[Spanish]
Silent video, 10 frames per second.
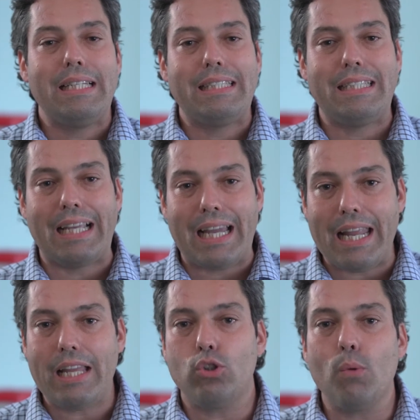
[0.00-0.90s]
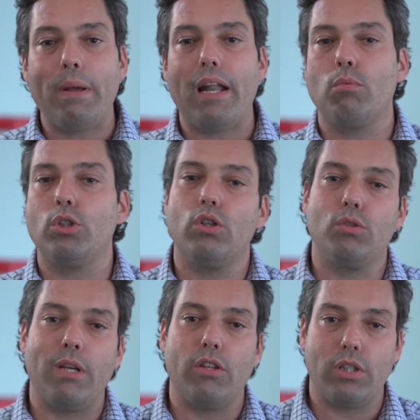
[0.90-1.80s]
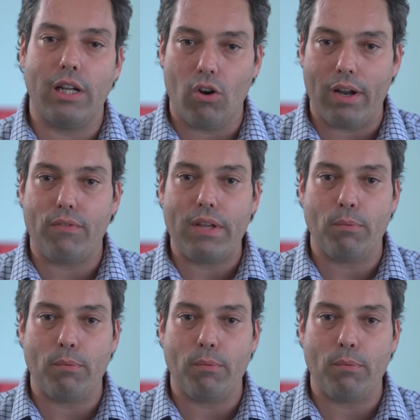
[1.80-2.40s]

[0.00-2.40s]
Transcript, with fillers: Si queréis superar vuestros miedos en ecografía